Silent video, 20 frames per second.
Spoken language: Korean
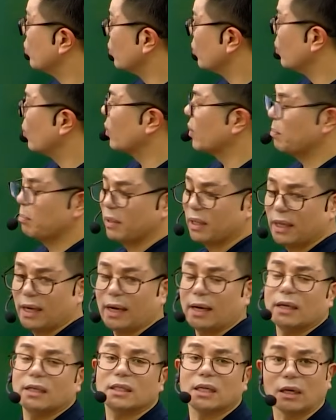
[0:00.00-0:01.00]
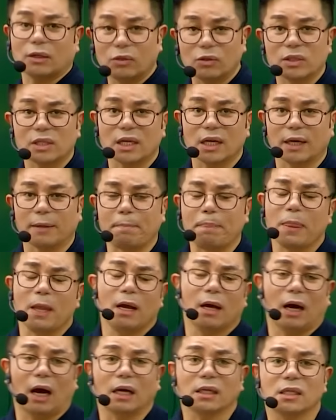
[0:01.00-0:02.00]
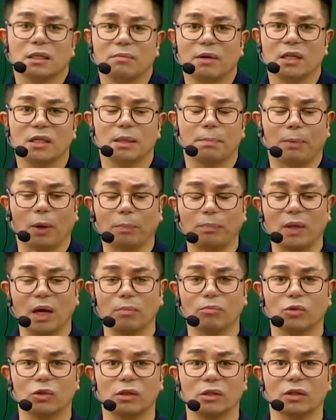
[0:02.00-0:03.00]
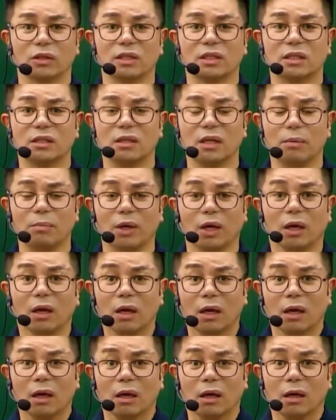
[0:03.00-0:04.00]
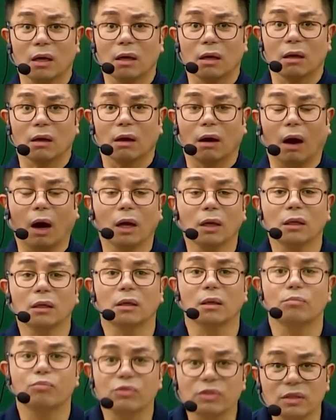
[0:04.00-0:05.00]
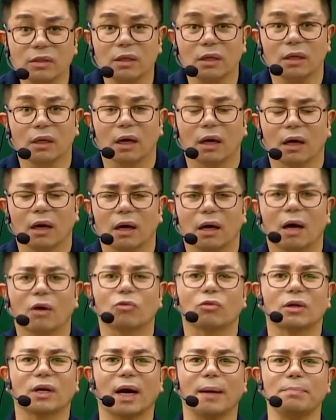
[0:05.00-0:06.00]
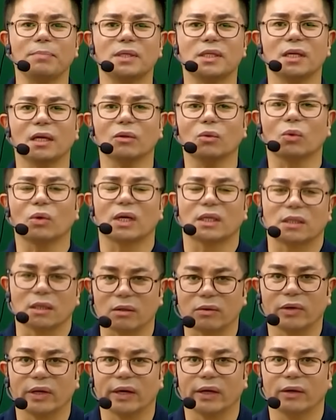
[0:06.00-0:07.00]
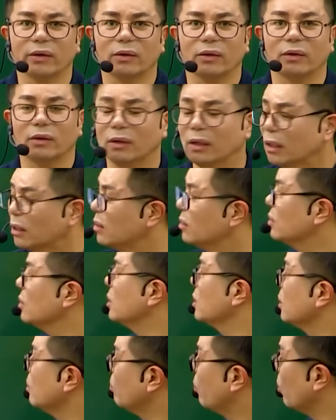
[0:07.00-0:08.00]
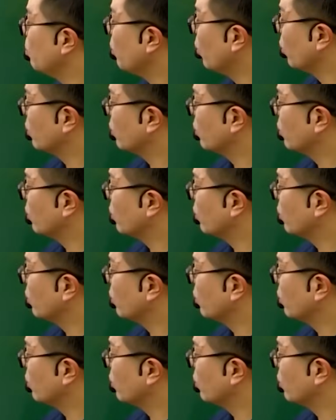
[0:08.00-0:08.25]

등록입니다. 자, 그러자 아침에 이제 법당문을 연 스님이 아니 이게 무슨 일이야 하고 깜짝 놀라신 거예요. 그래서 지금 보면